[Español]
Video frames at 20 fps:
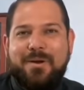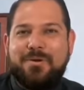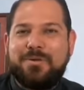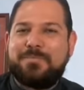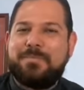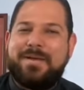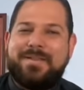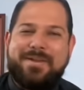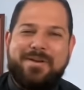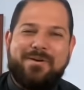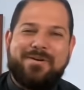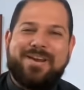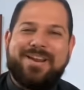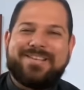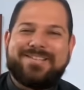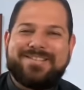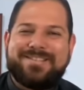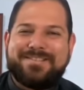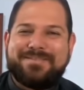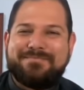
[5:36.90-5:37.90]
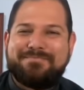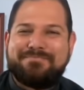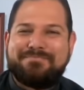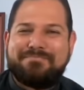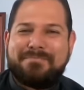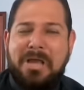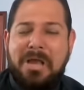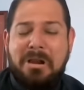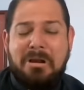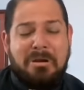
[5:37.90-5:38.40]
los mediocres,
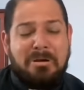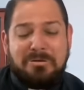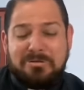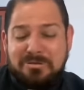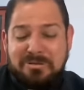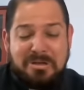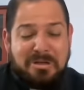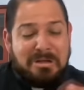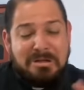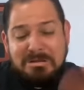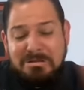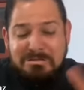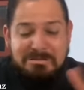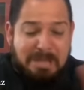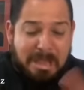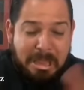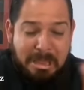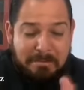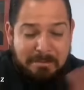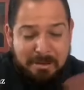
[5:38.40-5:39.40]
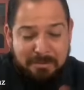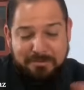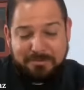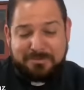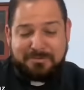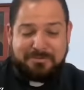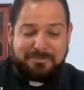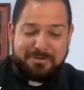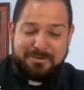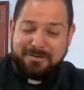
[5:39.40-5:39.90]
los
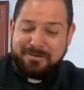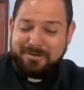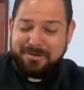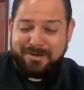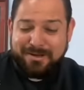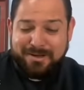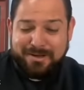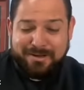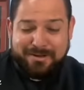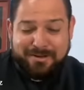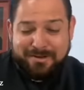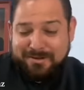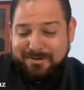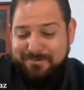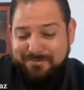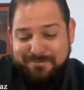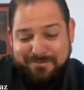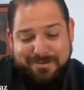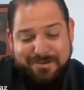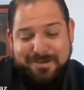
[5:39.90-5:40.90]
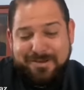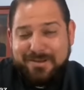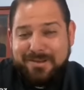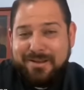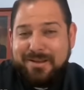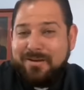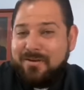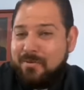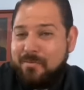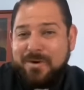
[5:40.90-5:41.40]
tibios,
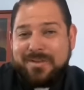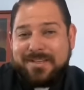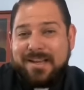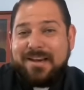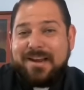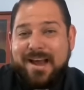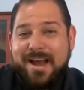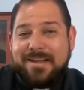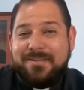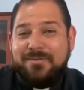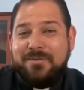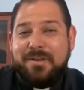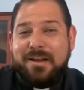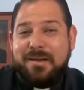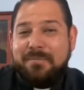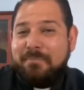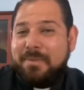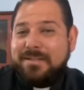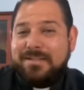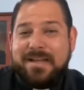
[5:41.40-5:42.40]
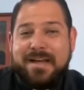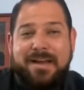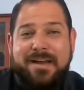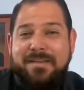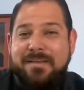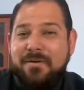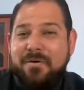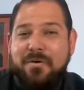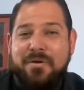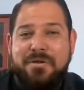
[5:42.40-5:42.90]
como es el caso del
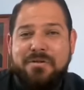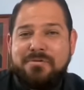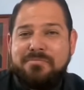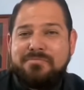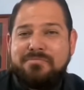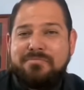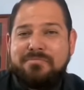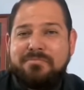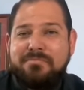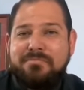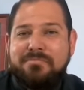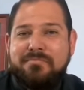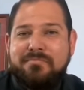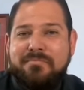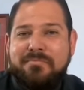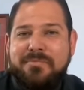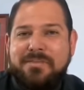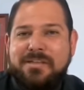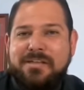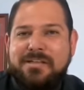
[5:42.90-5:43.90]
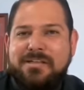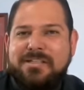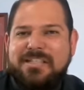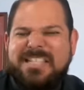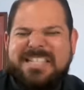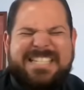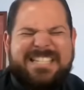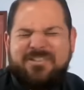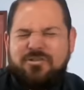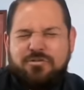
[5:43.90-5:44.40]
pasaje de hoy
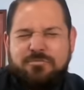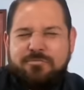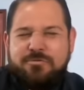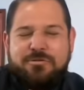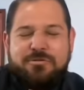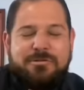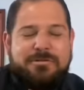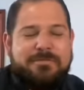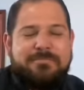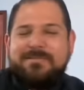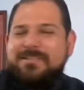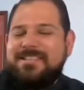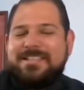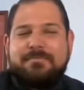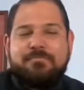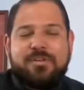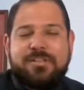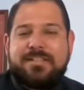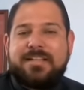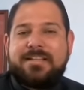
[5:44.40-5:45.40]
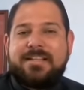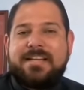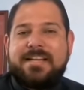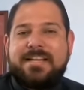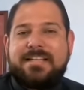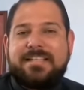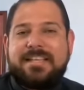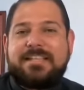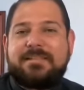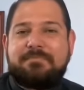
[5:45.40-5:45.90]
cómo se muestra
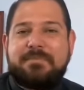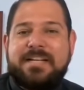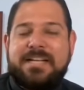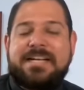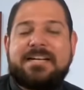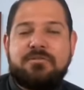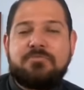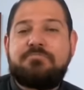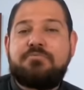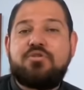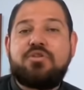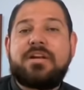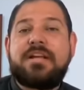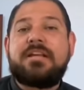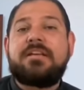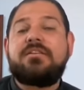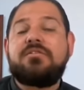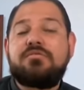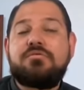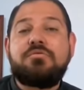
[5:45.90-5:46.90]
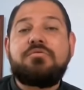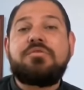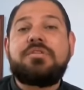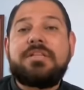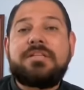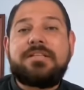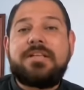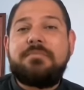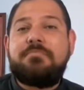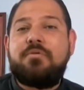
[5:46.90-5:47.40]
tan exasperado porque
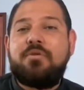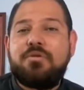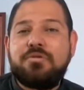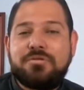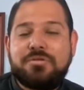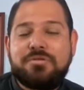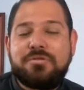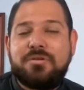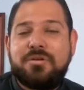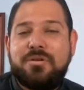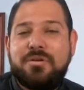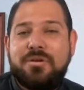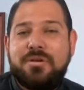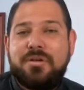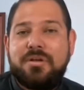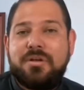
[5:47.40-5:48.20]
sus discípulos,